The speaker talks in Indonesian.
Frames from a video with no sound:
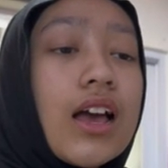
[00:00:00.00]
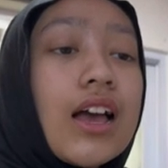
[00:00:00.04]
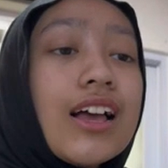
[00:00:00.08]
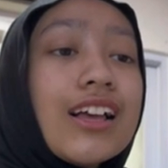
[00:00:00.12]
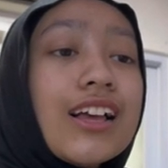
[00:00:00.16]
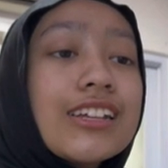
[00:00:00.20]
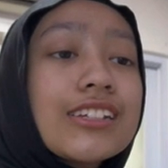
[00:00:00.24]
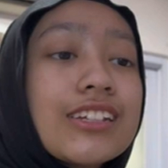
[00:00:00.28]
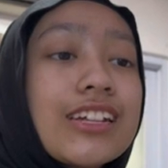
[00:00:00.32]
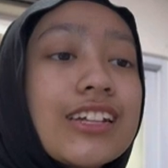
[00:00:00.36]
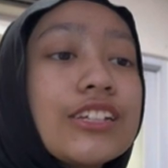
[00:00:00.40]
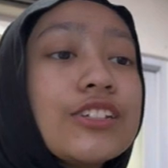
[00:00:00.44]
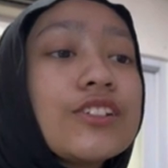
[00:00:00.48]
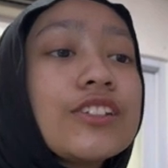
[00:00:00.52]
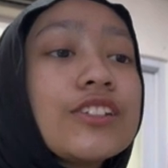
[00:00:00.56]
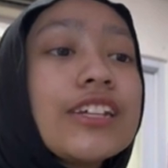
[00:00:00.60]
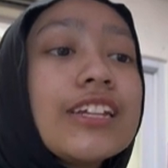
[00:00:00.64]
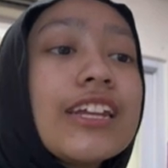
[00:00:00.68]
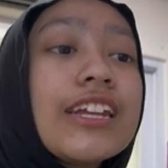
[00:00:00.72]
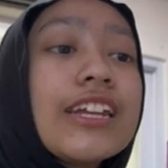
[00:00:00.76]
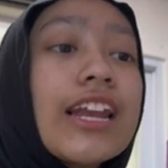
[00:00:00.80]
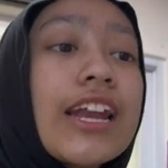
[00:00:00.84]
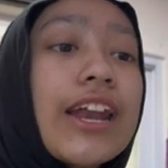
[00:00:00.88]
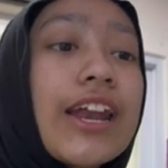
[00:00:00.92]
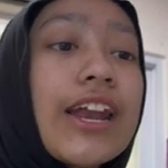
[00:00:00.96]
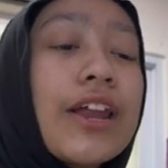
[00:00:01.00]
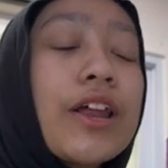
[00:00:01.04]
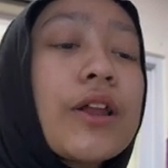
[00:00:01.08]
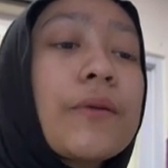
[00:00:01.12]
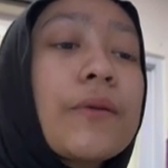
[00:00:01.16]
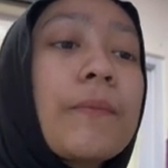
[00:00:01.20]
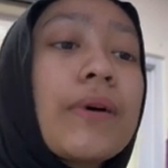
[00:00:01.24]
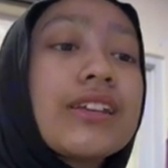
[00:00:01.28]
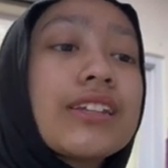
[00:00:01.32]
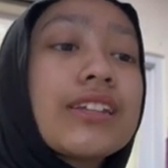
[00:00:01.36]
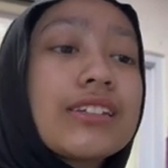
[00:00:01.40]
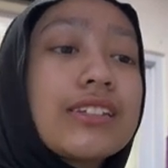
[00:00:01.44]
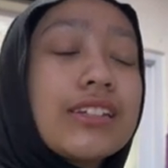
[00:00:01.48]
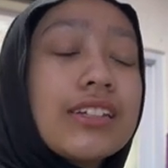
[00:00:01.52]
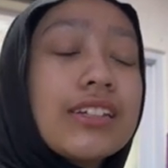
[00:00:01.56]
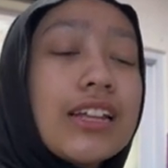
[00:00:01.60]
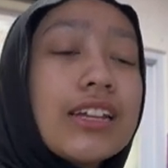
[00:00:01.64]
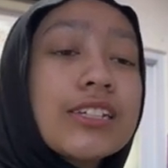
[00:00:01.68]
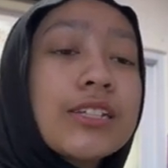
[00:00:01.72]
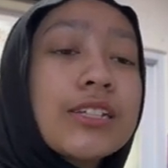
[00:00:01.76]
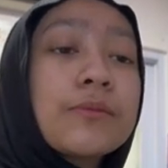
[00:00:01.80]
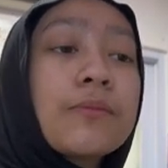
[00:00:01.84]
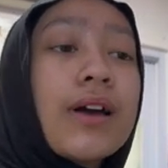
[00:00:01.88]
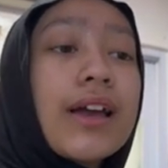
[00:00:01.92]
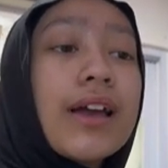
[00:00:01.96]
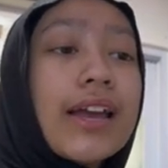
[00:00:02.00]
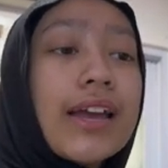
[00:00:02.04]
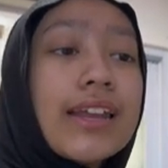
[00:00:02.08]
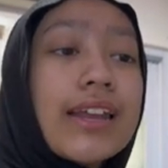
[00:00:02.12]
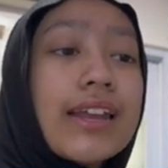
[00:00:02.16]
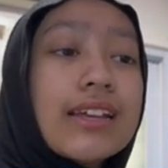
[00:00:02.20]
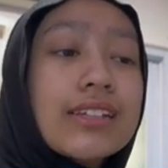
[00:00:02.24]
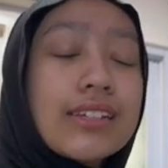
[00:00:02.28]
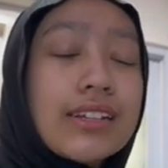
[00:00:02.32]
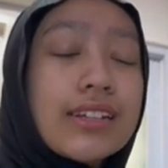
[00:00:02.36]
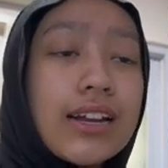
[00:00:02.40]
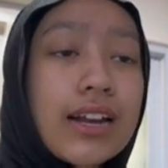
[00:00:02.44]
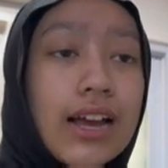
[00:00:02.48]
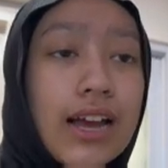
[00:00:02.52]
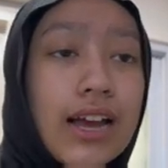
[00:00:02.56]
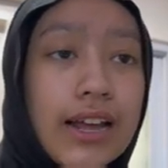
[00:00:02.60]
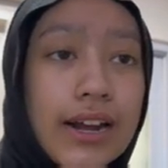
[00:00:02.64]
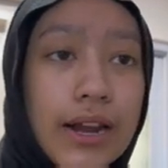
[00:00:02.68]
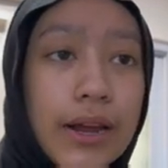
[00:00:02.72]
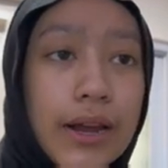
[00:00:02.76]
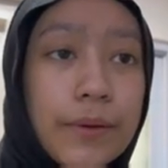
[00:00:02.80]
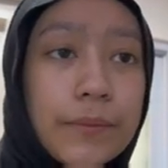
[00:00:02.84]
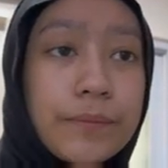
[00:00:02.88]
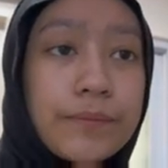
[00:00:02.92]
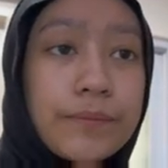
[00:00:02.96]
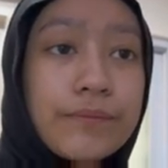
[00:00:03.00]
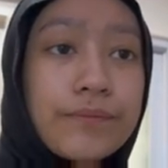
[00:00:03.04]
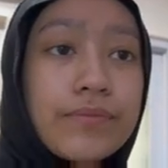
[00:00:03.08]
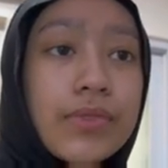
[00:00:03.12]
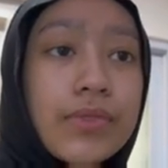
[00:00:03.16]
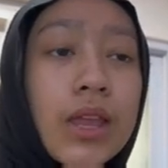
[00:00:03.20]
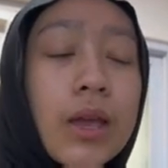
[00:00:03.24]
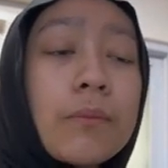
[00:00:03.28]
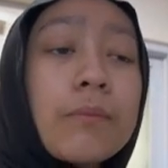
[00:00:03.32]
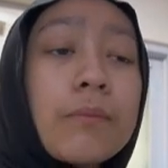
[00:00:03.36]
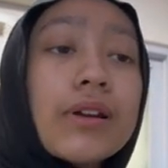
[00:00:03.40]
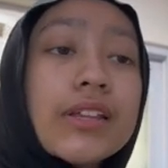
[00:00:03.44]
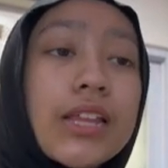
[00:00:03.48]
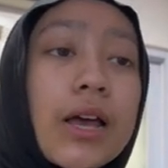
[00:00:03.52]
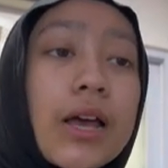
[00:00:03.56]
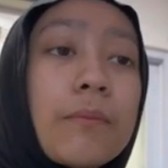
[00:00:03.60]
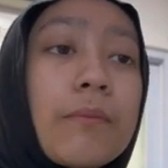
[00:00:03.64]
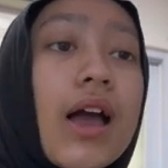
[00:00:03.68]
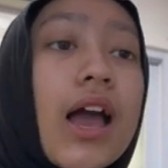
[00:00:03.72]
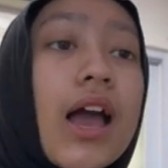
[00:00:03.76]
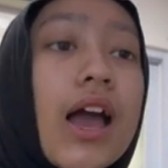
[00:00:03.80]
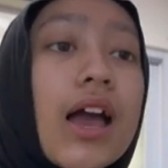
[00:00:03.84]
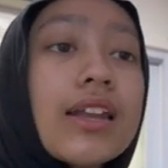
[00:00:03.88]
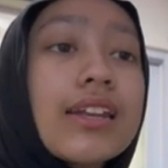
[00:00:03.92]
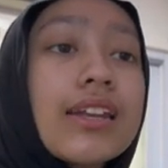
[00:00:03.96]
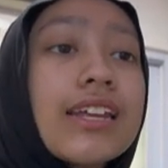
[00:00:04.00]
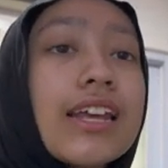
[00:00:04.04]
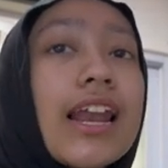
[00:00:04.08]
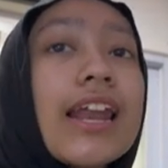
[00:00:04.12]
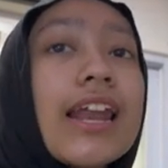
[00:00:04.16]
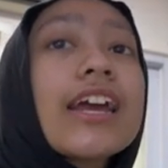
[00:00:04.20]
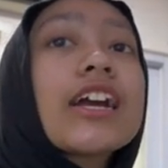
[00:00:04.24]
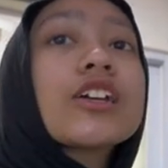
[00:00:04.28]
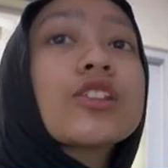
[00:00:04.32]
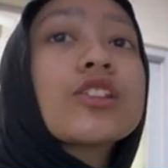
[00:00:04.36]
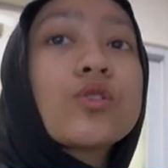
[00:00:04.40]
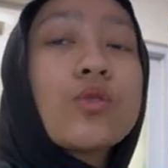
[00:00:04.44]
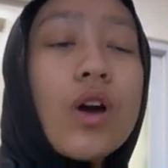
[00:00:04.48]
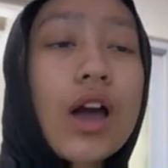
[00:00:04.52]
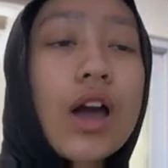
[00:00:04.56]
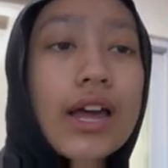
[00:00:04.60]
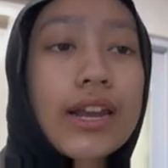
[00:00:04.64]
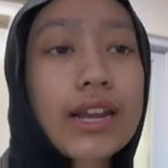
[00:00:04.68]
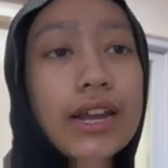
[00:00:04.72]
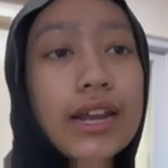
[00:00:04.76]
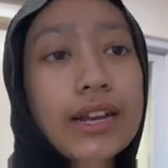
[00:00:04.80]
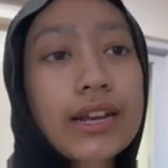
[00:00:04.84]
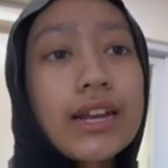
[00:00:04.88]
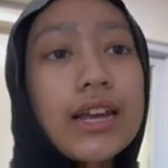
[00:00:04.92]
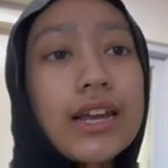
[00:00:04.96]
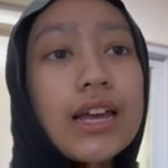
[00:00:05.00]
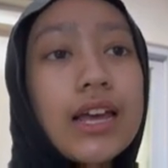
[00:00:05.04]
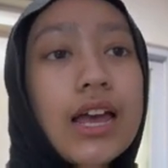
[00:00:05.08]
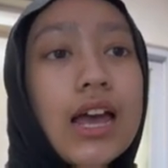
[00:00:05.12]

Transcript: Selanjutnya nilai-nilai Pancasila sebagai dasar negara. Pertama, nilai ketuhanan.